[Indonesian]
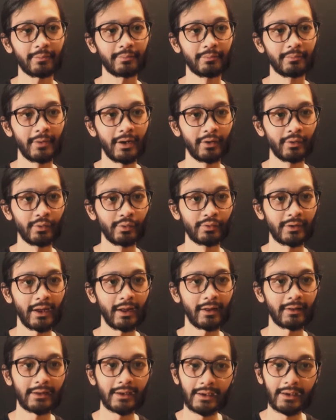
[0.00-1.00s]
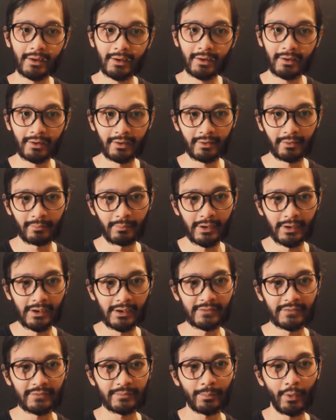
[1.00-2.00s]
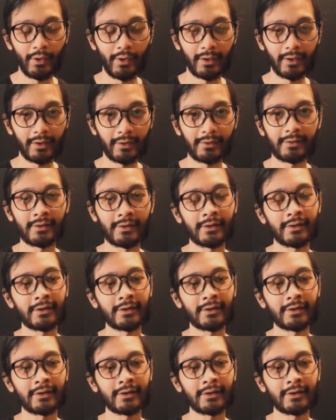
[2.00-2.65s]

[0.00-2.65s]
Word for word: Baru nanti ke bagian spoiler.